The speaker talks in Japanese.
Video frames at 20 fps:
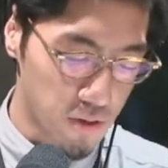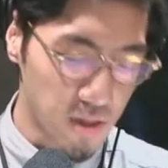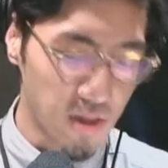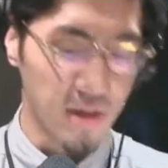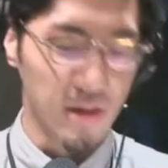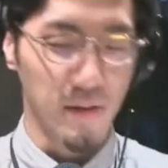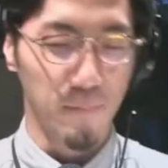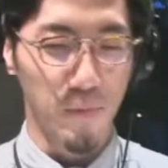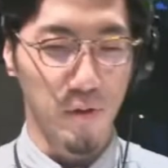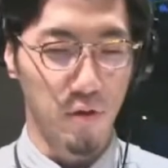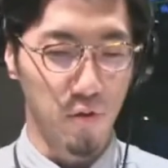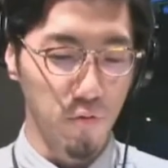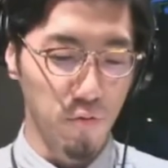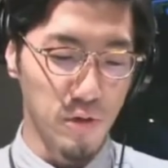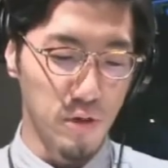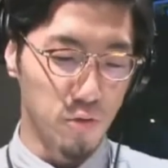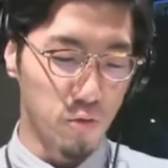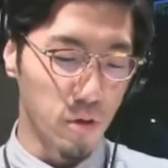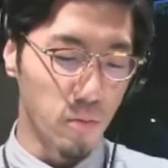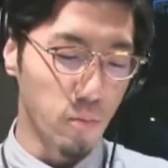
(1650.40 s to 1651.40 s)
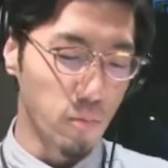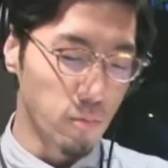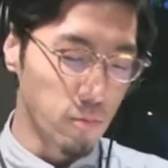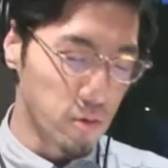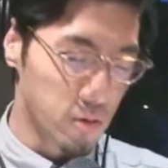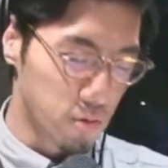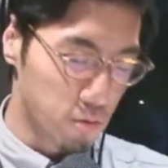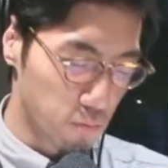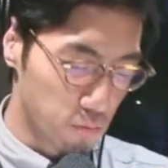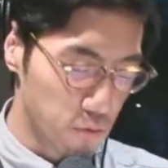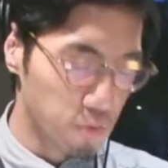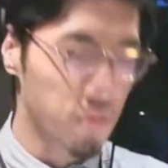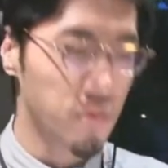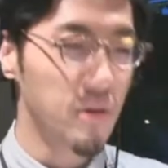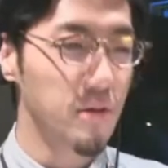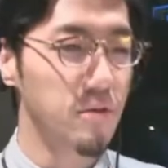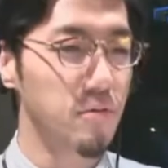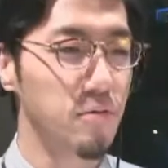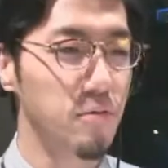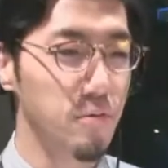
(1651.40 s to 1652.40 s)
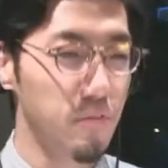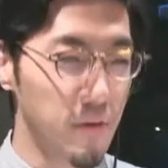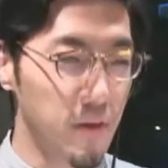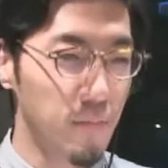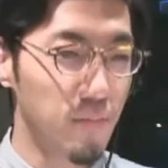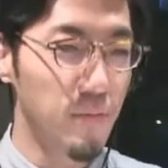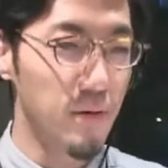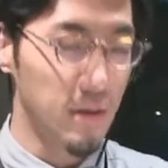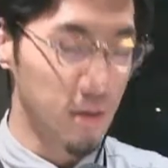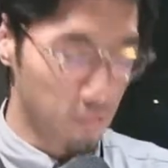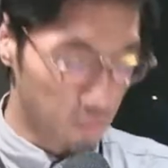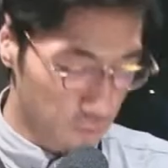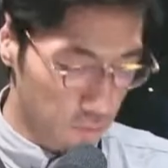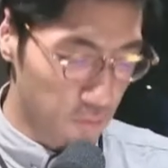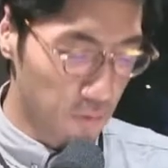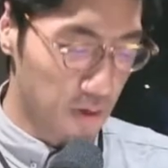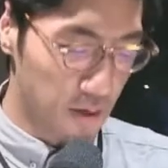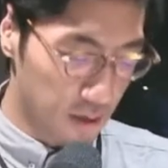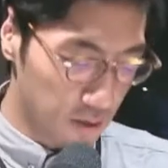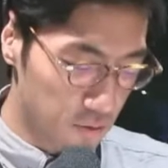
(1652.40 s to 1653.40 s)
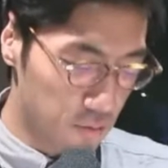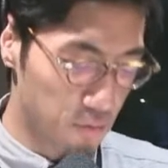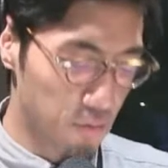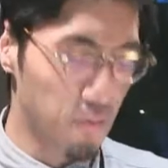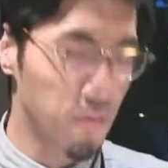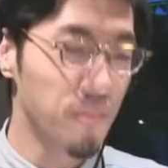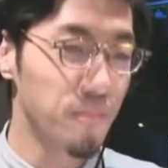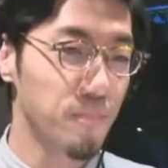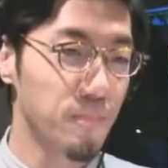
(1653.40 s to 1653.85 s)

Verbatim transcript: したらやっぱ急にクラブミュージック面白くなってくるんですよねやっぱりこうあの分かると